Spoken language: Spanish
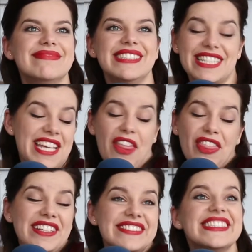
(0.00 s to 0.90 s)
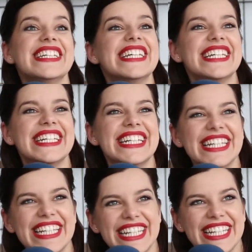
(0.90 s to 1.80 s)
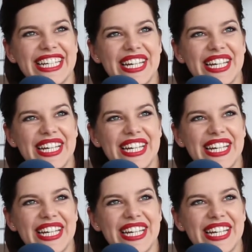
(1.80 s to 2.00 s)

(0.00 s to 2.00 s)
Y se ah, hace. ¿Para qué ha sido un